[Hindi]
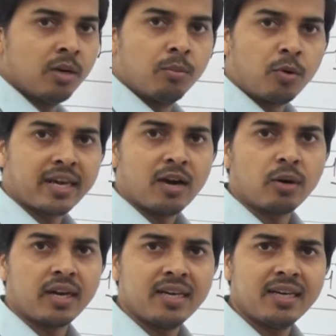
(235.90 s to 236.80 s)
वो क्या हो
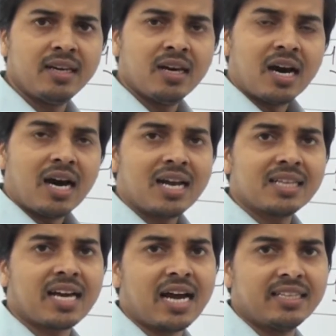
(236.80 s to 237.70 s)
रहे हैं अलग
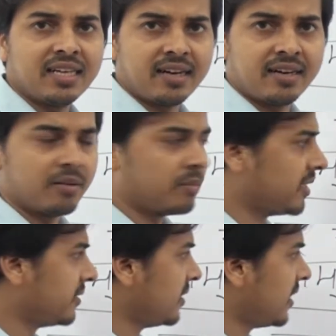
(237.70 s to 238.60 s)
दिखाई दे रहे हैं हमें
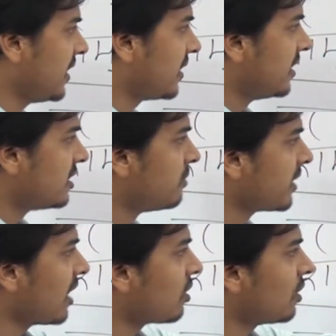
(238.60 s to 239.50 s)
ठीक इसमें
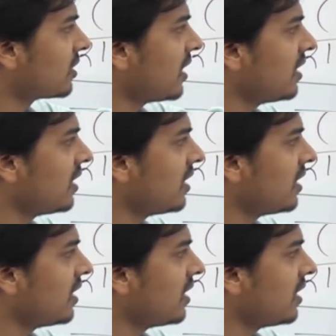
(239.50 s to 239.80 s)
क्या हो रहा होता